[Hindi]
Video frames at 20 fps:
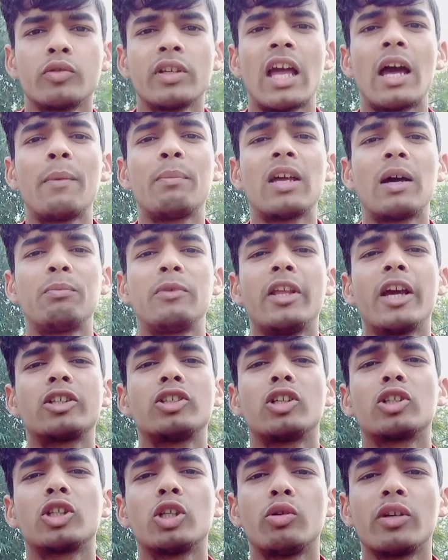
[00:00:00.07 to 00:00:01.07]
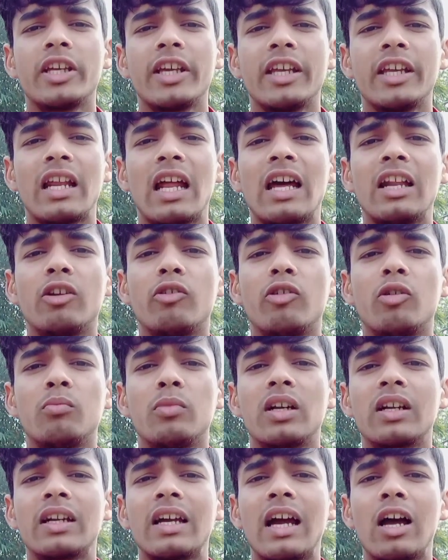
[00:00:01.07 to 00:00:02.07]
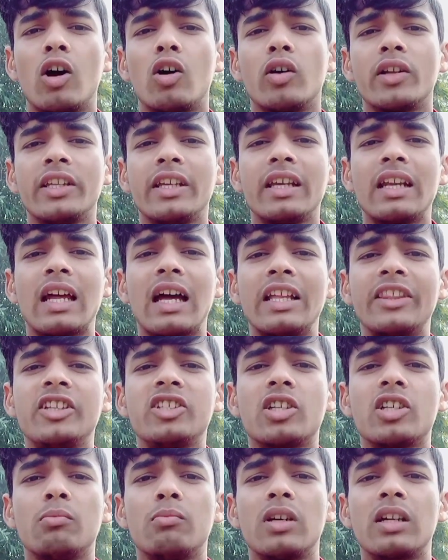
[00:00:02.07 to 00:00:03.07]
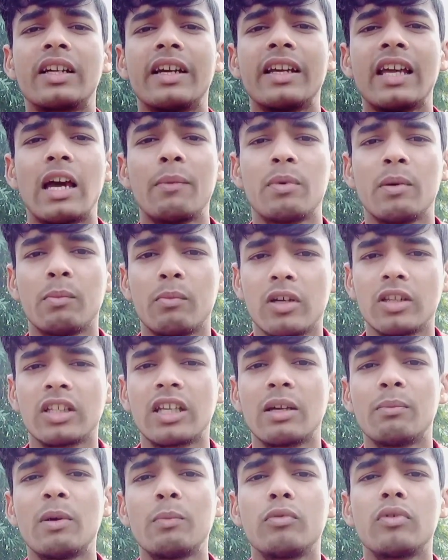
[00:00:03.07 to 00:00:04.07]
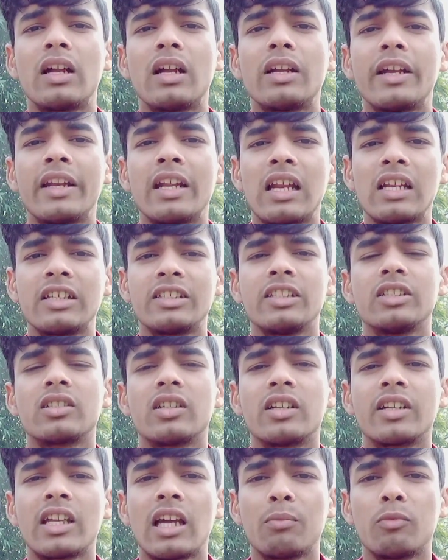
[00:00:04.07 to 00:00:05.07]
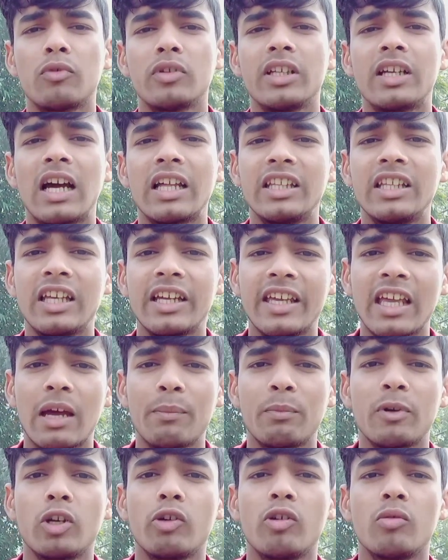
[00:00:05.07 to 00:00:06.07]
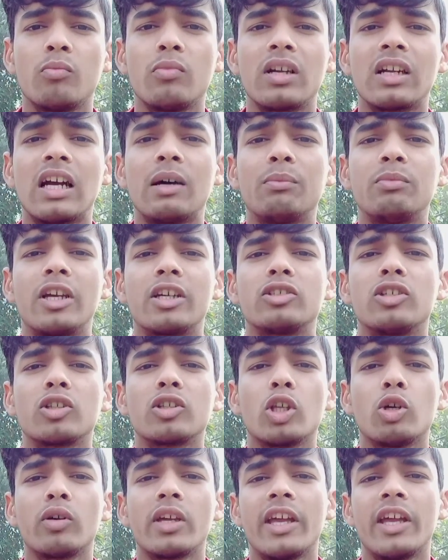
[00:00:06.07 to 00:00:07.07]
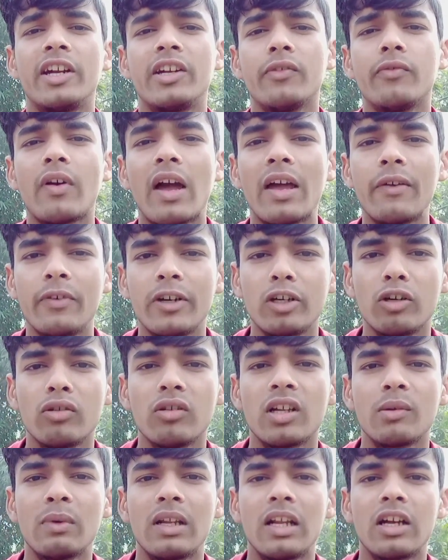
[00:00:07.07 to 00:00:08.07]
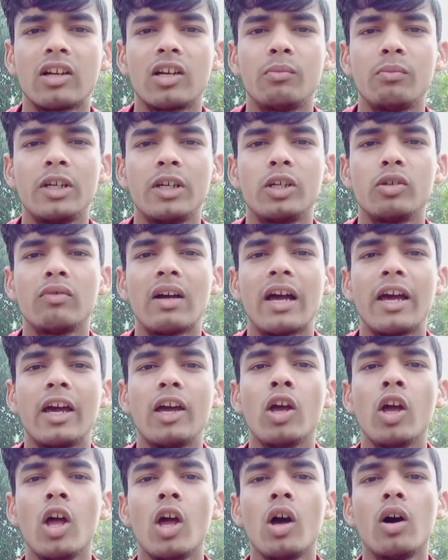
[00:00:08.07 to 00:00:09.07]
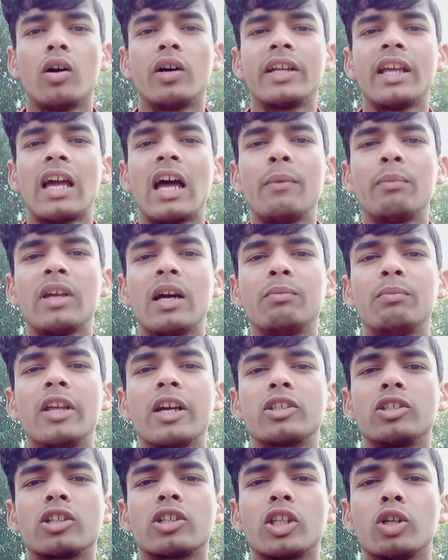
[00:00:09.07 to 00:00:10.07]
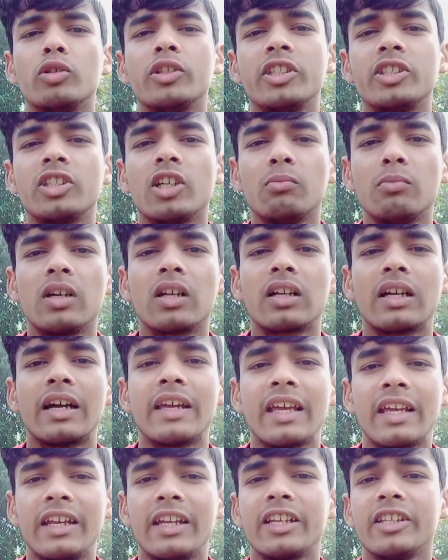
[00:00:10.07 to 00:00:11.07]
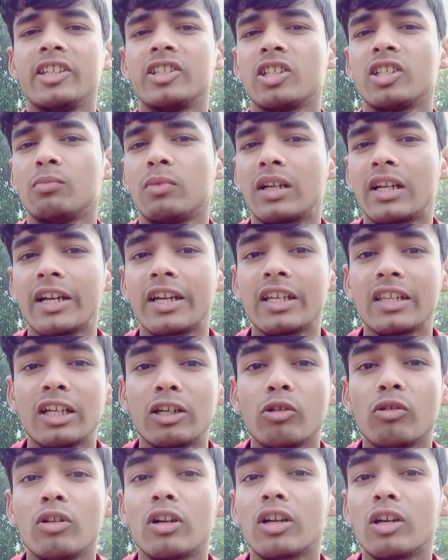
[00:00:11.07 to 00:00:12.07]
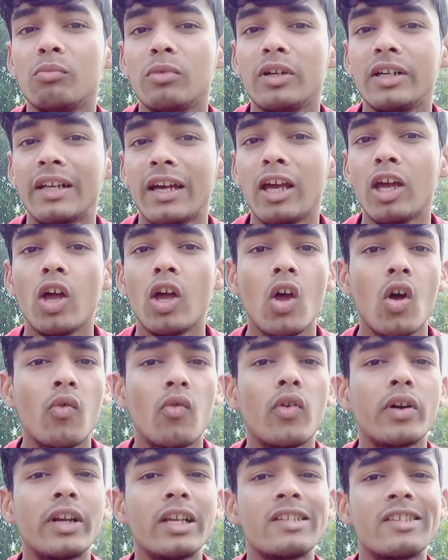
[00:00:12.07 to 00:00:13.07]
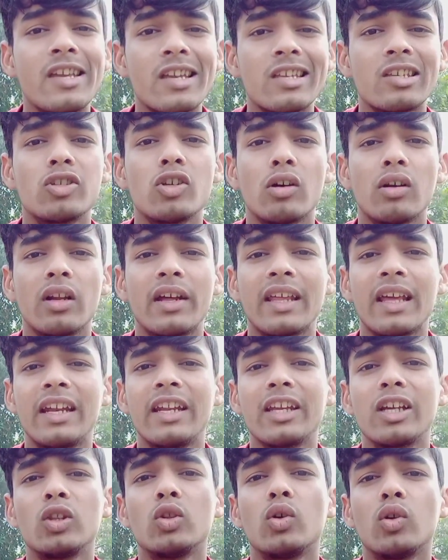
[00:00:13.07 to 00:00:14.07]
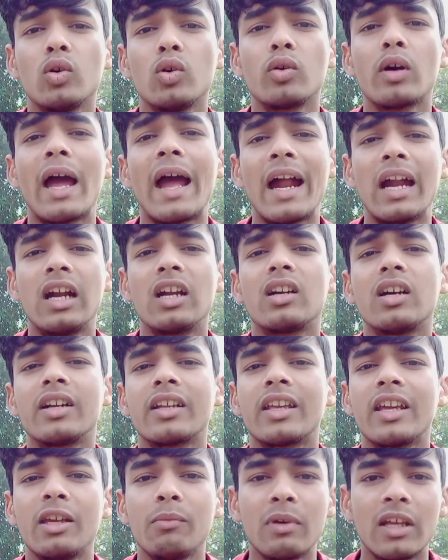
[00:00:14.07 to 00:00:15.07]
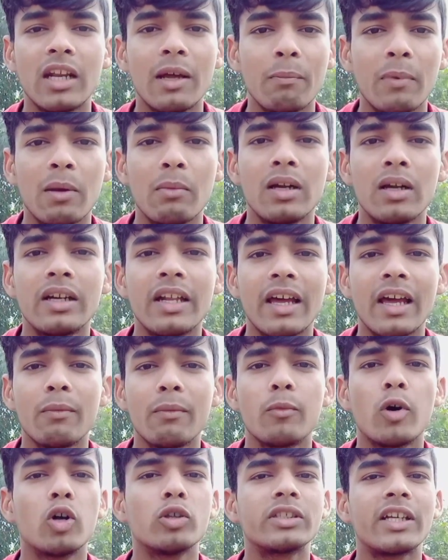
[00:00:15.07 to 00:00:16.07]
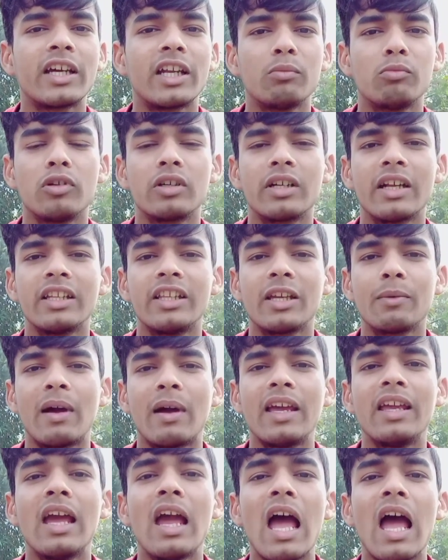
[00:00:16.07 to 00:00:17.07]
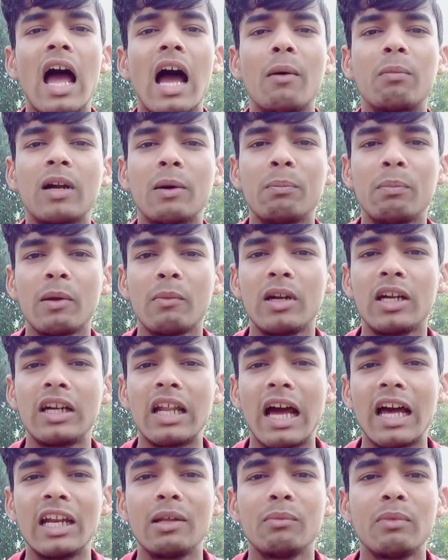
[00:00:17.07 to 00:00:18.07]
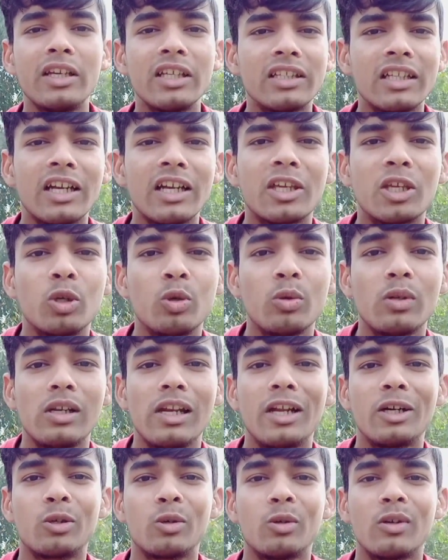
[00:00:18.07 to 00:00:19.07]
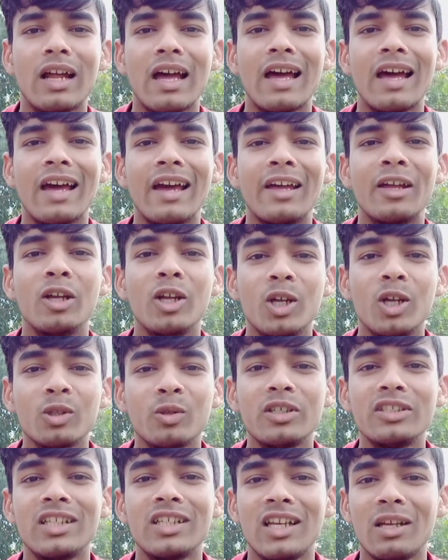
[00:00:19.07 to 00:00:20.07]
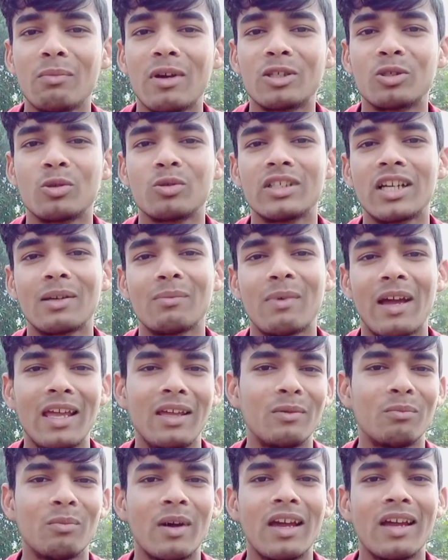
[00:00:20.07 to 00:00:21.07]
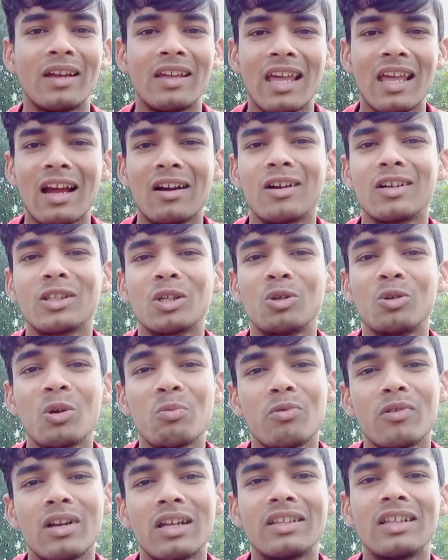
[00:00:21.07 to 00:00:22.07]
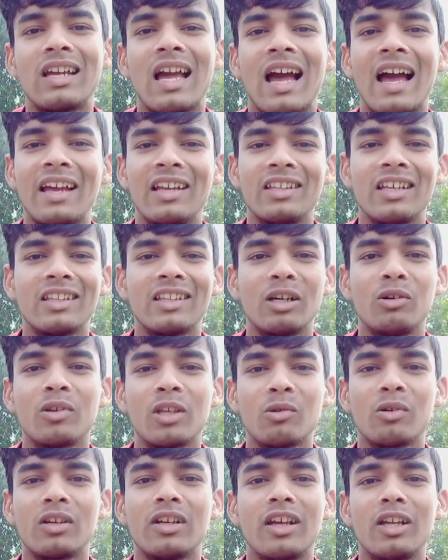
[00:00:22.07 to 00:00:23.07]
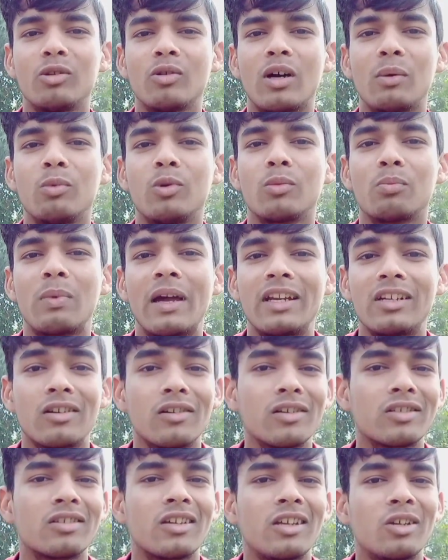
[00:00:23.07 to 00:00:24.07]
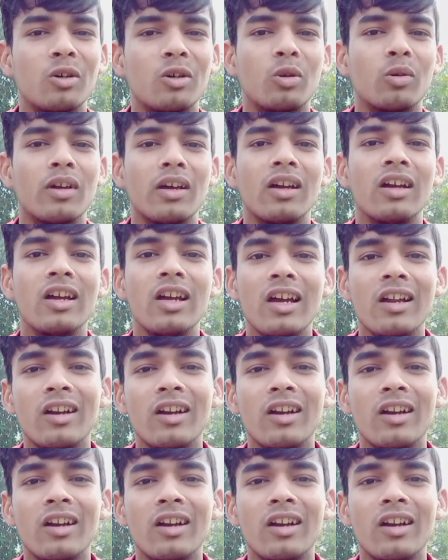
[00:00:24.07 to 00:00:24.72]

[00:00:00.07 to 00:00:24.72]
तो यहाँ पे आप देख सकते हो कि ये रहा नवंबर का और ये रहा दिसंबर का यहाँ पे मंथ का मैं पूरा एनालिसिस करके आपको दिखा दिया कि यहाँ पे नवंबर का आप देख सकते हो कि 85 फाइव ही डॉलर मेरा कंप्लीट हुआ है और यहाँ पे आप देख सकते हो दिसंबर का यानी कि दिसंबर का कितना डॉलर कंप्लीट है फोर्टी सिक्स डॉलर यानी कि दोनों का ऐड करके ही मेरा पेमेंट आया बहुत सारे बोल रहे थे कि भाई आपका पेमेंट आने में इतना क्यों लेट हो रहा है तो इसीलिए मैं सोचा कि भाई मैं क्या करता हूँ कि पूरा दिखा ही देता हूँ क्योंकि नहीं तो आप लोग भाई ट्रस्ट नहीं करोगे